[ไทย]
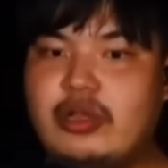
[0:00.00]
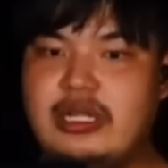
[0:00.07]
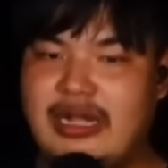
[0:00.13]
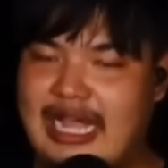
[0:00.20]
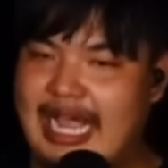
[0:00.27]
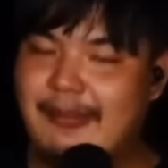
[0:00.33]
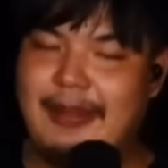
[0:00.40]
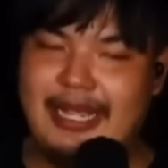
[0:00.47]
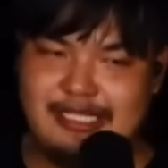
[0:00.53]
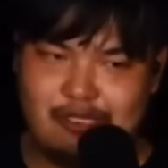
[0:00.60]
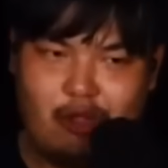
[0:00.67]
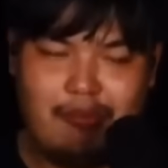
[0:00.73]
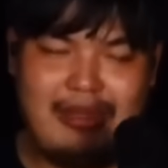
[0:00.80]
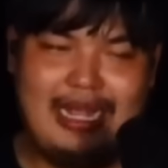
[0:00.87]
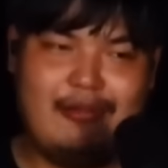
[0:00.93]
บกูถึงให้เพ
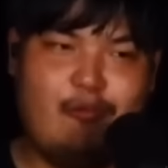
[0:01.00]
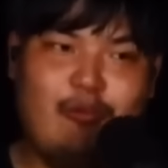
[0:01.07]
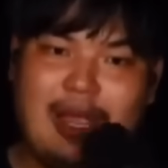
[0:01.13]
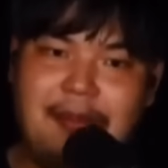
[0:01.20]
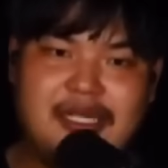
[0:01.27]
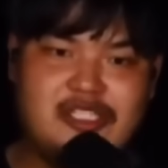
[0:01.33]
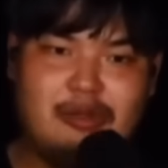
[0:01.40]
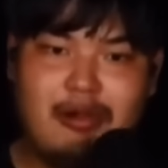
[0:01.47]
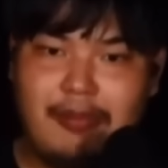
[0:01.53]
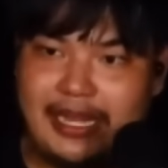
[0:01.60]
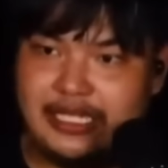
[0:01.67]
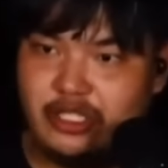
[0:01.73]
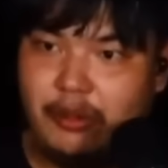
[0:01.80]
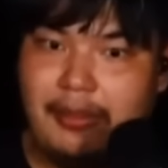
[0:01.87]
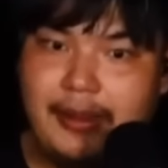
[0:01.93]
ย์สองมากกูให้เพย์สอ
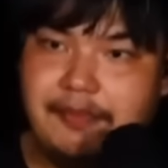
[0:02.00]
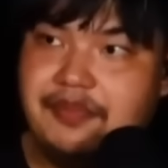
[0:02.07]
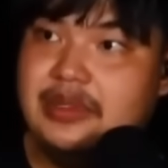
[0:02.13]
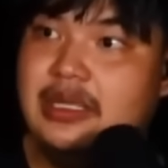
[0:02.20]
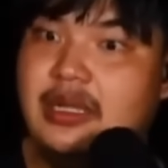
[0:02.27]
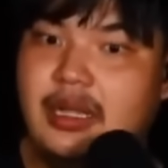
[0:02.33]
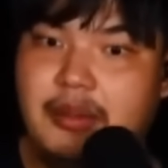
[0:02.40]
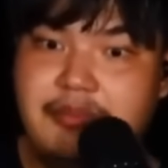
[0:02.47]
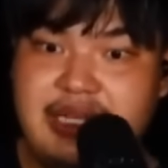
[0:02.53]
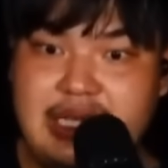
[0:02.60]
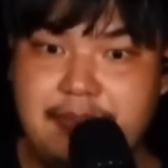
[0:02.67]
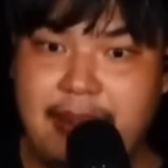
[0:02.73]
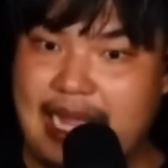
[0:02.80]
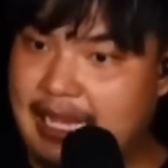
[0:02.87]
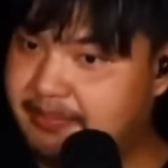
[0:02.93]
ง่าเพย์สองแม่ง
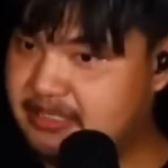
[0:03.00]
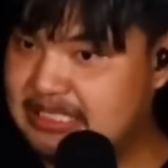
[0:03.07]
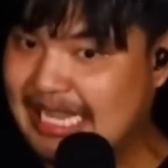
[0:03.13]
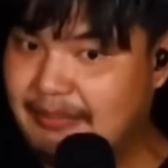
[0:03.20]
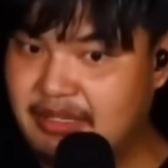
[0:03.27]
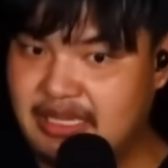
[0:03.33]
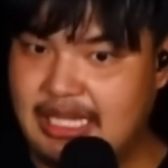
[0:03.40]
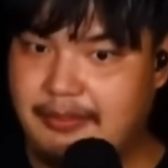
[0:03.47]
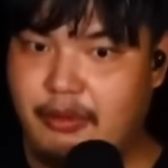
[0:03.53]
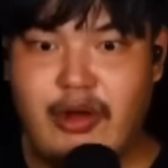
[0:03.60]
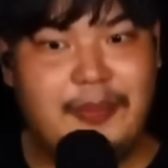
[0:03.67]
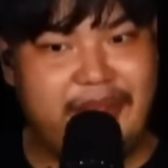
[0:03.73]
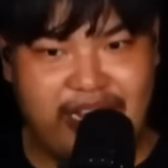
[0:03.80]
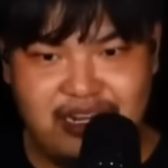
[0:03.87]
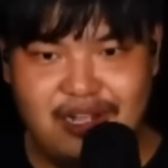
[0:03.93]
มีภาพสามมิติ
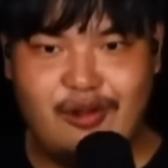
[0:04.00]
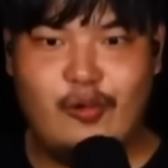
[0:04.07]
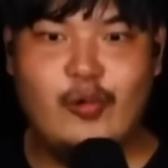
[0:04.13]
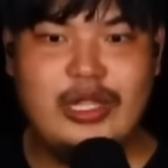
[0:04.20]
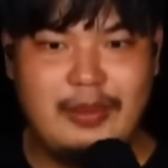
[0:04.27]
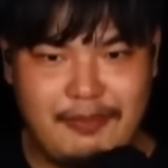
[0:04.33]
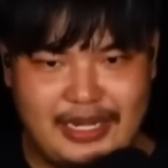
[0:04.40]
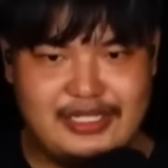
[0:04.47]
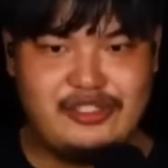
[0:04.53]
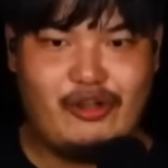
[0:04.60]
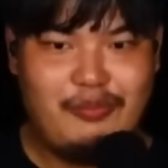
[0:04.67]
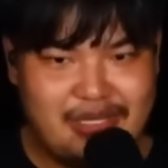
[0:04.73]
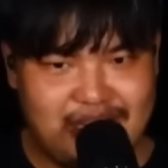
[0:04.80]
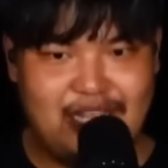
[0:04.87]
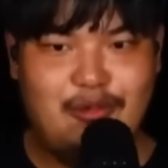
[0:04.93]
เพราะว่าเพย์หนึ่งกูยังเป็น
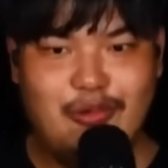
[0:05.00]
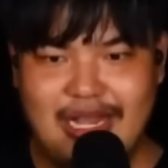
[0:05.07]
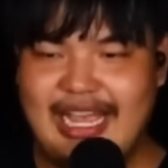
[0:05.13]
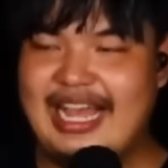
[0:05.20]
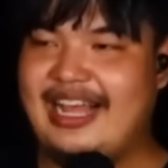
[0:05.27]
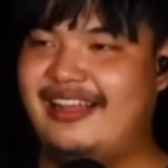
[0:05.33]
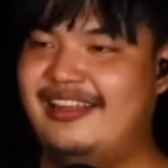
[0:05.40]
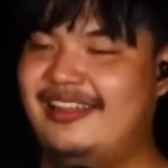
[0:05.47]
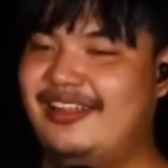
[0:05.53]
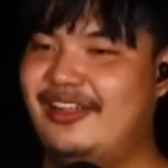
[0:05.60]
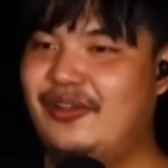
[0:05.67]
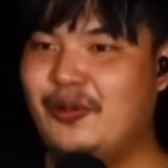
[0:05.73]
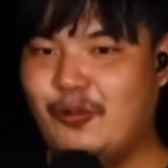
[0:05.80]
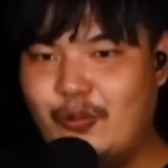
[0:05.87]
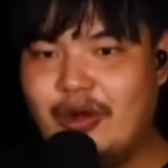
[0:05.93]
สองมิติอยู่เลยอ่ะ
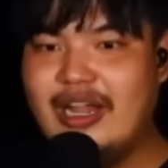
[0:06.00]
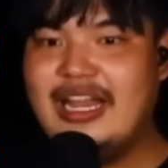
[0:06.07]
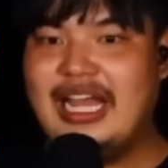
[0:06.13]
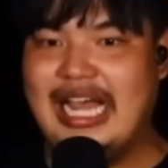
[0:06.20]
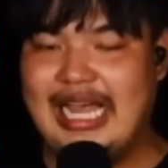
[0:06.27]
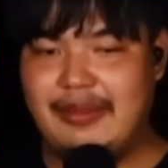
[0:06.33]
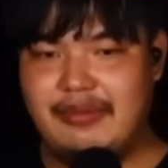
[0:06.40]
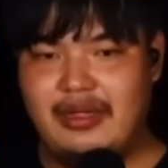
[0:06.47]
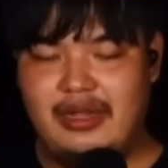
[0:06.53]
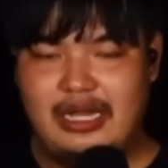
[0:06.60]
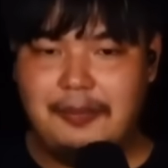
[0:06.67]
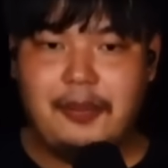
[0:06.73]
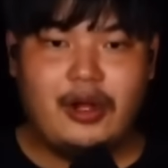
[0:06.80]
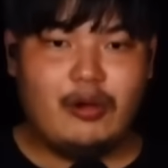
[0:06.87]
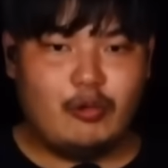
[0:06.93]
กูก็เลยไฮ
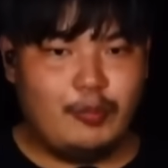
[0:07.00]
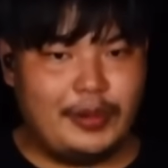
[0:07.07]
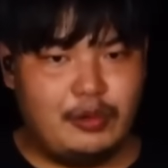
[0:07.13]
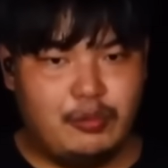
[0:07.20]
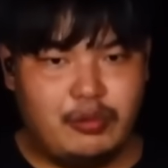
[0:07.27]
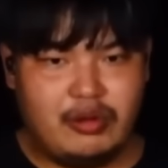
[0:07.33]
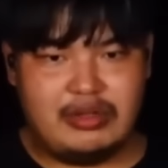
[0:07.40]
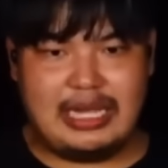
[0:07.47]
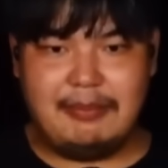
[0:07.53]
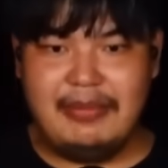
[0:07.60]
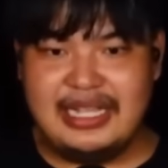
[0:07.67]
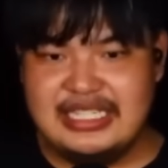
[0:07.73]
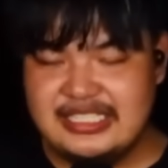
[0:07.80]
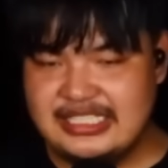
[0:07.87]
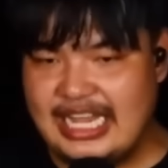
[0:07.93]
แล้วพอกูไปดูพวกเก
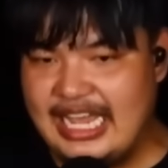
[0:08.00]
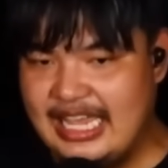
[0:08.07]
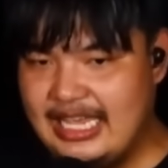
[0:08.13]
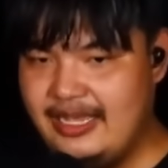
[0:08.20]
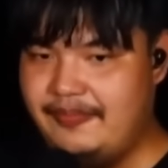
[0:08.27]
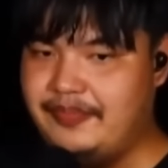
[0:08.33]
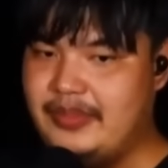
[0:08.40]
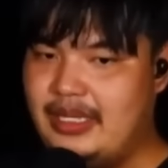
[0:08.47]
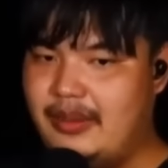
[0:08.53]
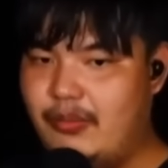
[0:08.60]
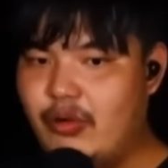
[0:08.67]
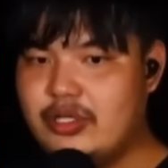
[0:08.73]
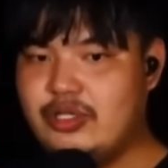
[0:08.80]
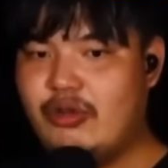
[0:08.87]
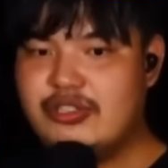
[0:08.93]
มเมอร์อินไซต์
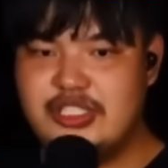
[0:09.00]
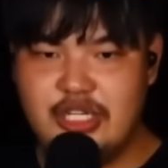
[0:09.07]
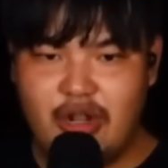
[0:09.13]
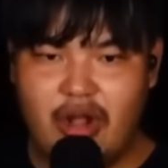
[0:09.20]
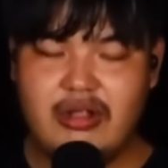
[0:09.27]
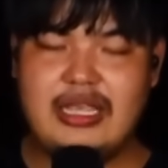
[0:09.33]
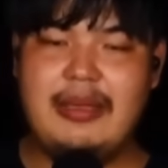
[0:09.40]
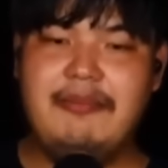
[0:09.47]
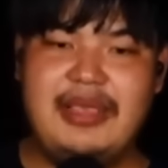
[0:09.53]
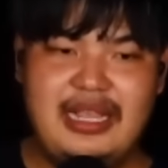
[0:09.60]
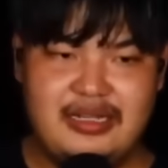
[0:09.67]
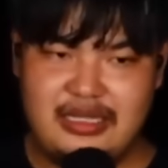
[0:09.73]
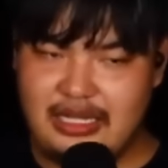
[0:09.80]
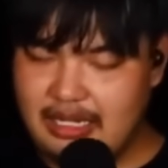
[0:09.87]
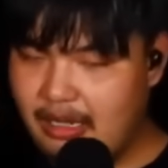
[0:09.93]
พวกโทชิล็อกเกม
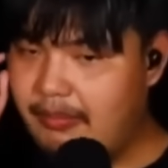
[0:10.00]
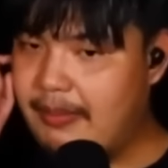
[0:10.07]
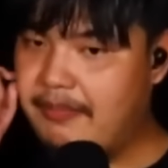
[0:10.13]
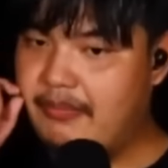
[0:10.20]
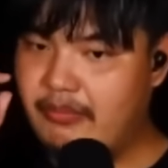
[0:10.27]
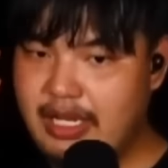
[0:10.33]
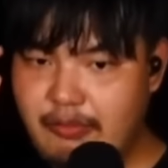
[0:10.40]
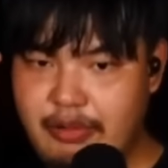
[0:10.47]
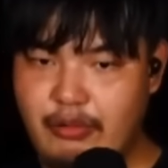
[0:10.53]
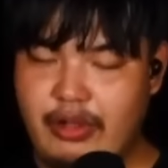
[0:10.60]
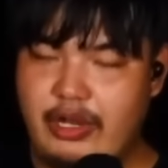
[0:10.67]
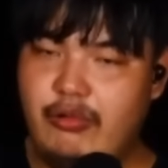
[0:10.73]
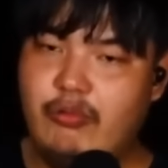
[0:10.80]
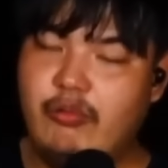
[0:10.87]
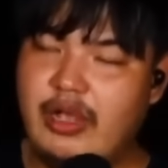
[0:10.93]
มิ่งที่เขาแบบรี
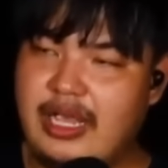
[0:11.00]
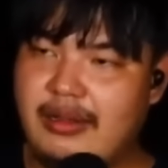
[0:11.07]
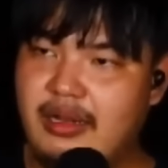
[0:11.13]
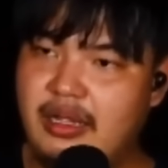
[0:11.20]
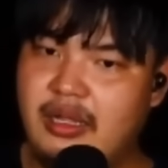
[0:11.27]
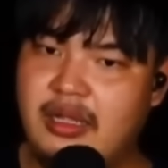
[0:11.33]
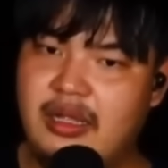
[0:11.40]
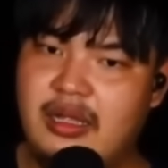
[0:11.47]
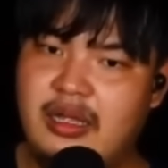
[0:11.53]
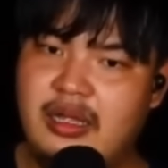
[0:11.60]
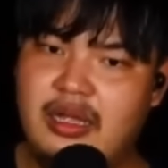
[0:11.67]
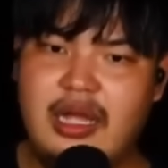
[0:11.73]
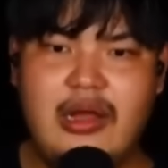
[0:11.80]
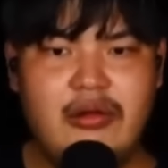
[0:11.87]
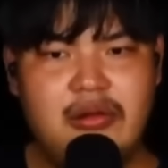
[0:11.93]
วิว ให้ดูกูเห็น
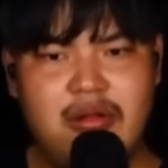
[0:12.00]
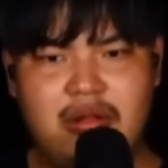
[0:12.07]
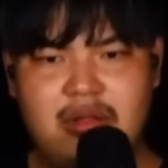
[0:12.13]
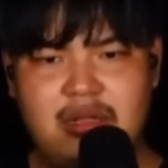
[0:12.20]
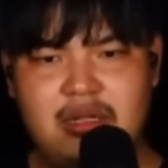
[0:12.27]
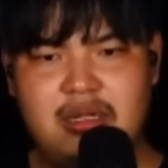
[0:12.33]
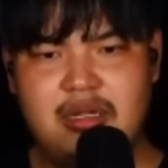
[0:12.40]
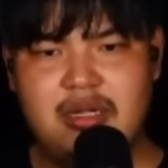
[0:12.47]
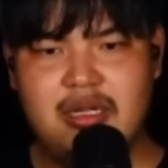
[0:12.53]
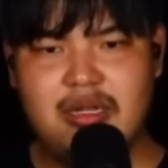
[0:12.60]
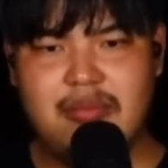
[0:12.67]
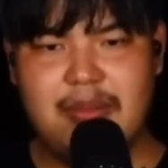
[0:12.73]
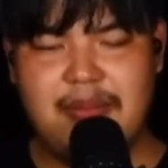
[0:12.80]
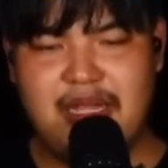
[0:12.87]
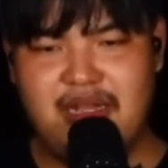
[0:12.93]
เอ้า
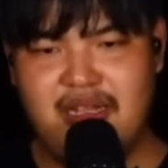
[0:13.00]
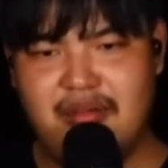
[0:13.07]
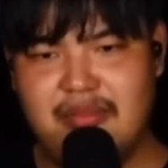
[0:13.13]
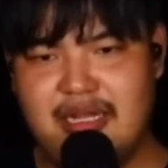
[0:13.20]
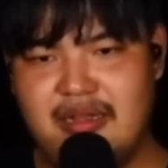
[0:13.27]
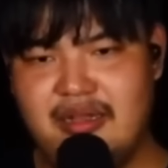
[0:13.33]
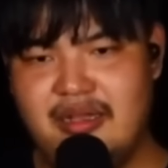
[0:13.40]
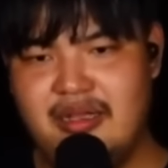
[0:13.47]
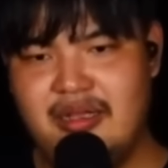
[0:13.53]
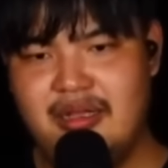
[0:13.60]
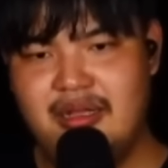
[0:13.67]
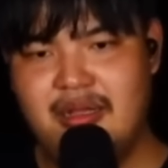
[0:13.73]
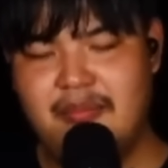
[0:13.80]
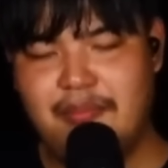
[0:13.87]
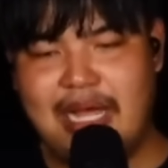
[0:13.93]
ทำไมเพย์หนึ่งมัน
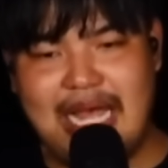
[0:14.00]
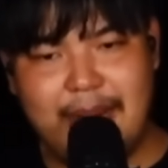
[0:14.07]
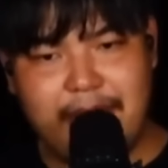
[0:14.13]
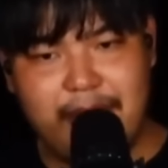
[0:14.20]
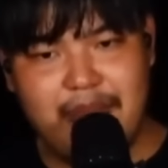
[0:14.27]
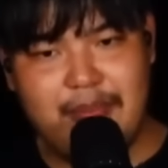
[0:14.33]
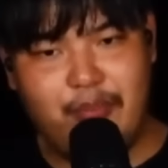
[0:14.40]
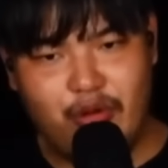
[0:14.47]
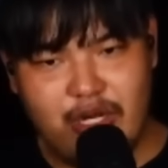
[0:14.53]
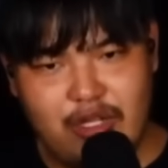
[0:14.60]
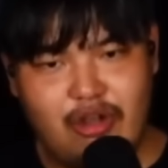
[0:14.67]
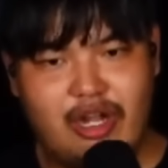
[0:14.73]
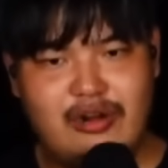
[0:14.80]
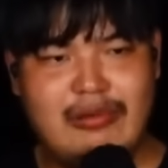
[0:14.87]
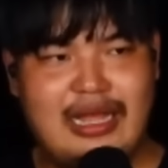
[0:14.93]
ภาพมันเป็นโพ
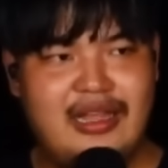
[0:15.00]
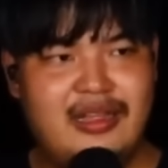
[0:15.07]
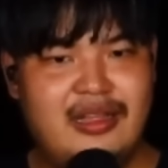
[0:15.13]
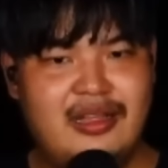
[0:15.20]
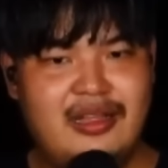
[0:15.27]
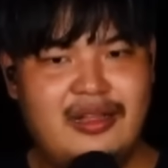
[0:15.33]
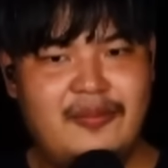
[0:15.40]
ลีกอนวะ